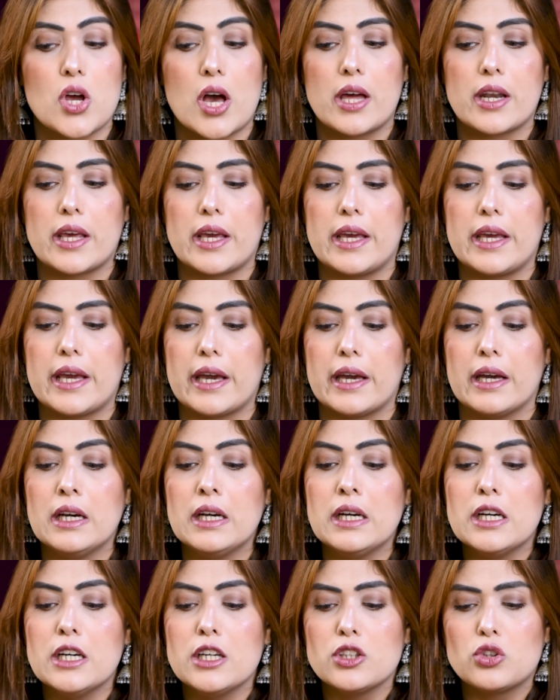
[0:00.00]
जा रही है
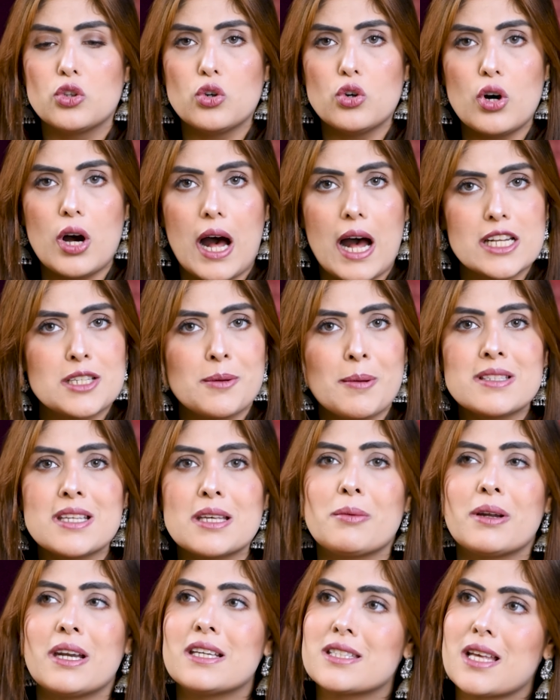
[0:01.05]
तो आज हमारे साथ
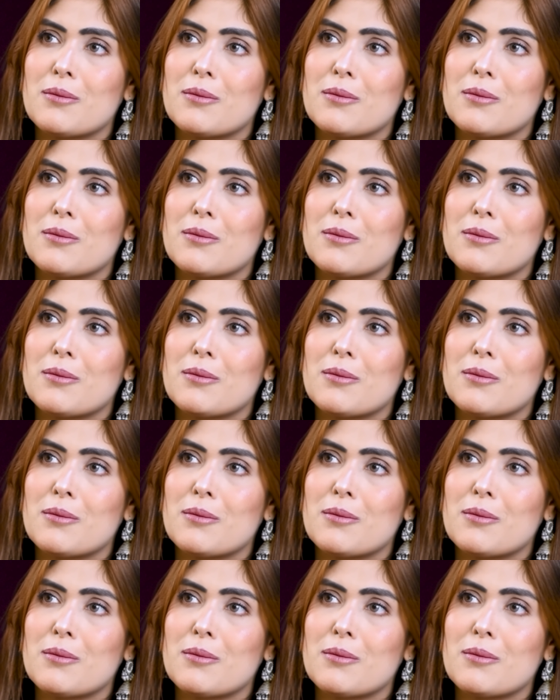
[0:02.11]
मलिक